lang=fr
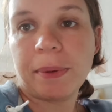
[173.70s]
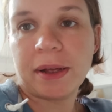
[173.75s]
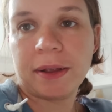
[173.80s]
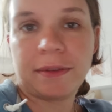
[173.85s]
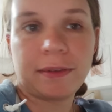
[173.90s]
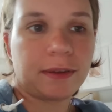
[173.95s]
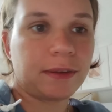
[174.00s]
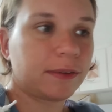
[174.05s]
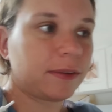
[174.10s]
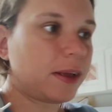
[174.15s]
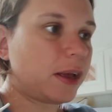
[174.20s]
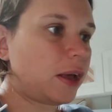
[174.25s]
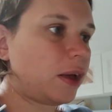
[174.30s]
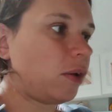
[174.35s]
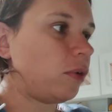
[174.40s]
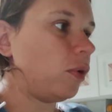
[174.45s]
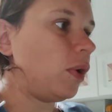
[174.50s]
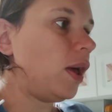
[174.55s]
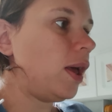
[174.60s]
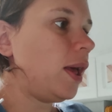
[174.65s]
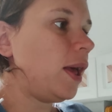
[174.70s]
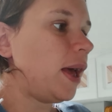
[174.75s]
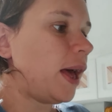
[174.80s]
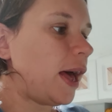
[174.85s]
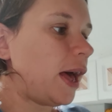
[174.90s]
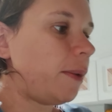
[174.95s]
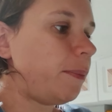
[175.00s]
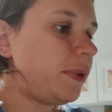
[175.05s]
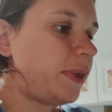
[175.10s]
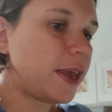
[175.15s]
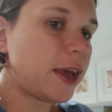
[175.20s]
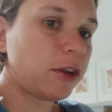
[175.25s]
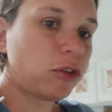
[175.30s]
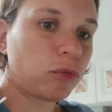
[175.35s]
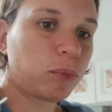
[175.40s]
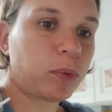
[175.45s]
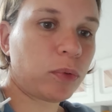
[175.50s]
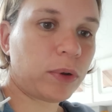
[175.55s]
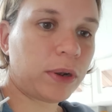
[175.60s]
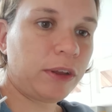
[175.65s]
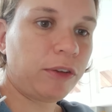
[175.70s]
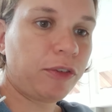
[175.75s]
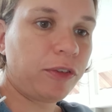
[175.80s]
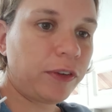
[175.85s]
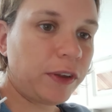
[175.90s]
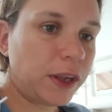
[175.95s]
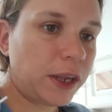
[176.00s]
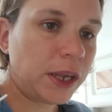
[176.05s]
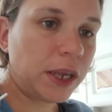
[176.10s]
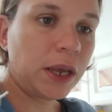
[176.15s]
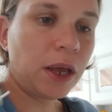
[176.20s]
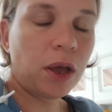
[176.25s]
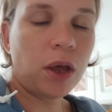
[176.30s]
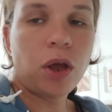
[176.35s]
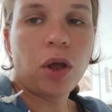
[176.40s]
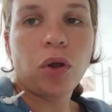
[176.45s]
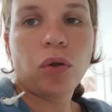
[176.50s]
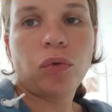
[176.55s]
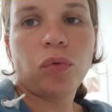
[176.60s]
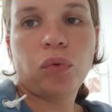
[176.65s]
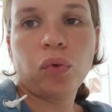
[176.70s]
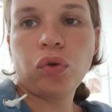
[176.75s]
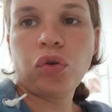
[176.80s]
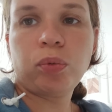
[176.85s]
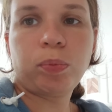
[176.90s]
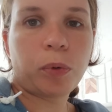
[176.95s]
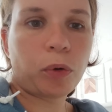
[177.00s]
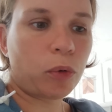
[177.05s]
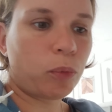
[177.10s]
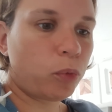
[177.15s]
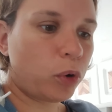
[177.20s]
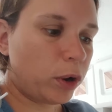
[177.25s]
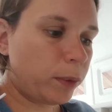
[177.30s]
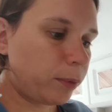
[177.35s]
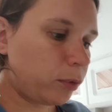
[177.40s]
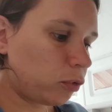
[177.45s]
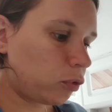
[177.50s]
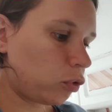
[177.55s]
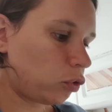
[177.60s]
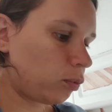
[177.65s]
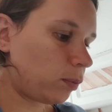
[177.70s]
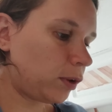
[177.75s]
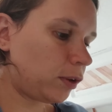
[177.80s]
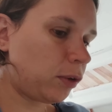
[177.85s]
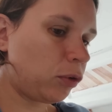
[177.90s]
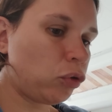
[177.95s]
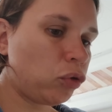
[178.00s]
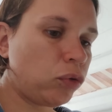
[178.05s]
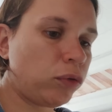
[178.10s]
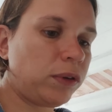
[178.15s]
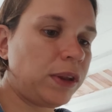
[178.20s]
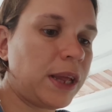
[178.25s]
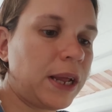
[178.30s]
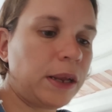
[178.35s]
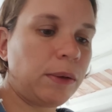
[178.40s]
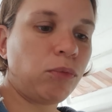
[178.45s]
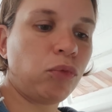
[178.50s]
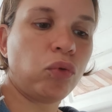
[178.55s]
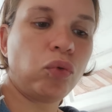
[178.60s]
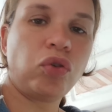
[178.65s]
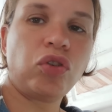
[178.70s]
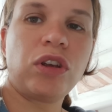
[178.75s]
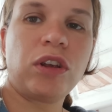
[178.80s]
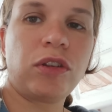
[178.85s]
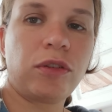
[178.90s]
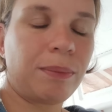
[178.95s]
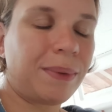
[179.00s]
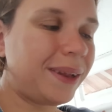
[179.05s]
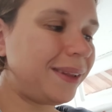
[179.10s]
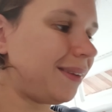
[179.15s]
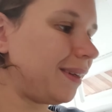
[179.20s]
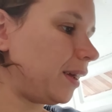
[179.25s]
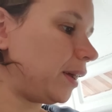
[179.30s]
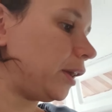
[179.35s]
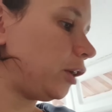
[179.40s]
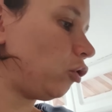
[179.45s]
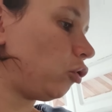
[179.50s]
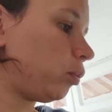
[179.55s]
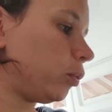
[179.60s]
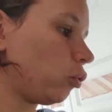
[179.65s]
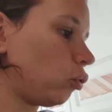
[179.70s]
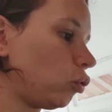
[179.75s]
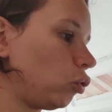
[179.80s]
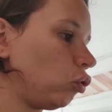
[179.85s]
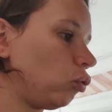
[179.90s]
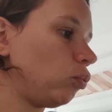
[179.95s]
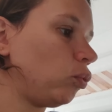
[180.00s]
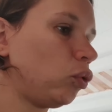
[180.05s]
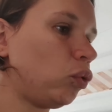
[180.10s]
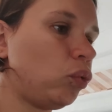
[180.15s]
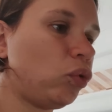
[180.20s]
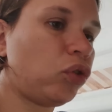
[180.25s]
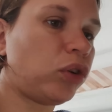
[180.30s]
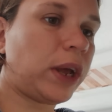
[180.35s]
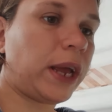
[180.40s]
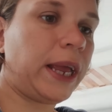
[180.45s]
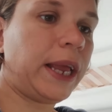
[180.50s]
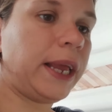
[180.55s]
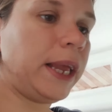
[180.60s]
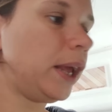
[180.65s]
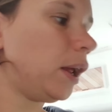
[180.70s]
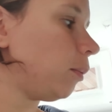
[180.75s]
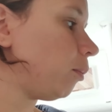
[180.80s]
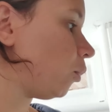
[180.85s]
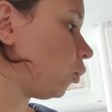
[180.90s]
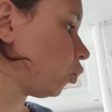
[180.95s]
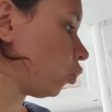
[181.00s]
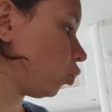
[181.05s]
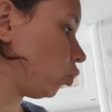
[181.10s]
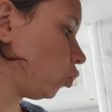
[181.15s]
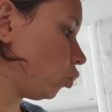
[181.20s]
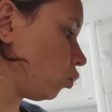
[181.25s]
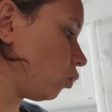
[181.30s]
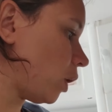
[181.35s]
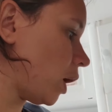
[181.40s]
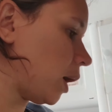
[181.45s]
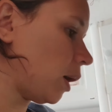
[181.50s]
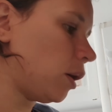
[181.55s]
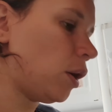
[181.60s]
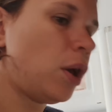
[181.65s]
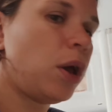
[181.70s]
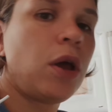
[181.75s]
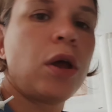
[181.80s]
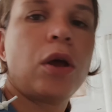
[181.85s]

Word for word: après ça sera habillage pour les filles, douche pour moi, parce que ce matin j'ai envie d'aller me doucher ce matin et je pense que je me doucherai également ce soir.